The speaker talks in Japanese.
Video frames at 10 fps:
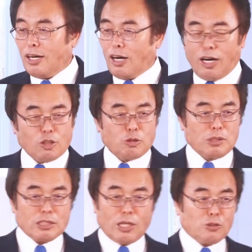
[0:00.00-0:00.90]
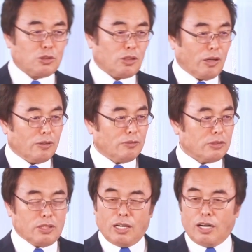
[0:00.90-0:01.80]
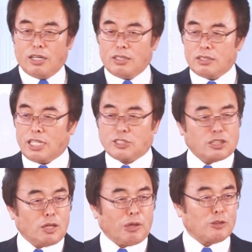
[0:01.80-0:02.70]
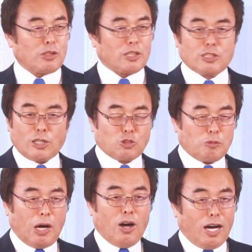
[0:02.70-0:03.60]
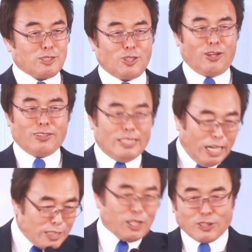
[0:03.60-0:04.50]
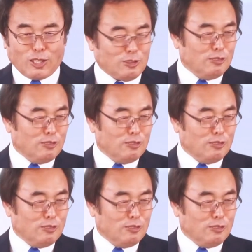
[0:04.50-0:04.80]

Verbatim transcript: 遊びに来たよってやあ寝つき悪いから来たと言えばあそう入りなさい